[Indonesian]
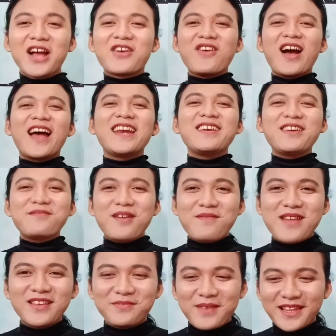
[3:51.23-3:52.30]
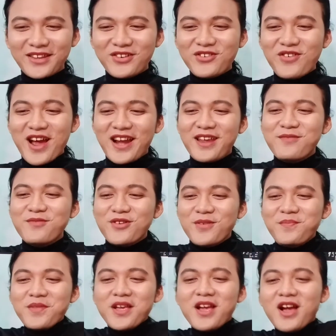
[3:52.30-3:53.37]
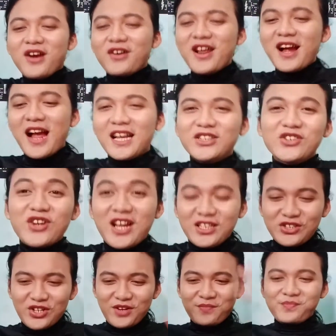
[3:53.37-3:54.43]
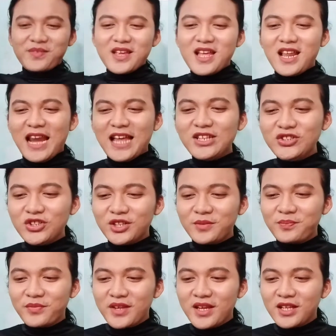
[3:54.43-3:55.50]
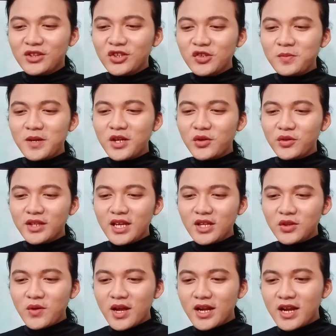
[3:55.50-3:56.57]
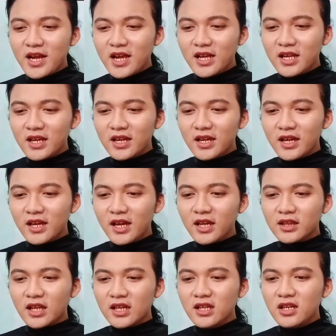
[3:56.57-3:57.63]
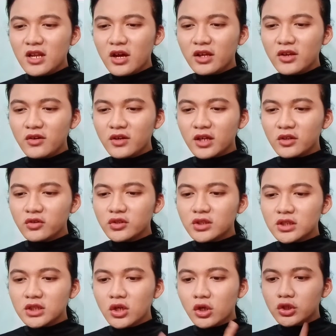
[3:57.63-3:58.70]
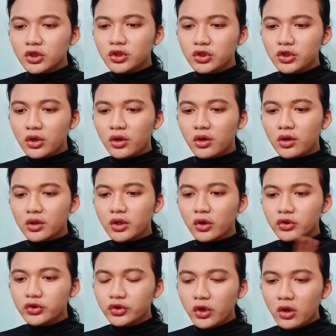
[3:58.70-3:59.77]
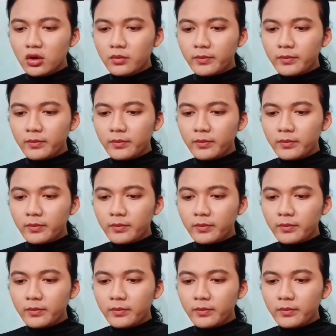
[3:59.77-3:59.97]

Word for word: gue kan 15 Mei tahun 2000. Udah ngaco ngaco. Lanjut. Terus berikutnya itu ada eh tadi Dayong ya terus Yonjong. Yonjong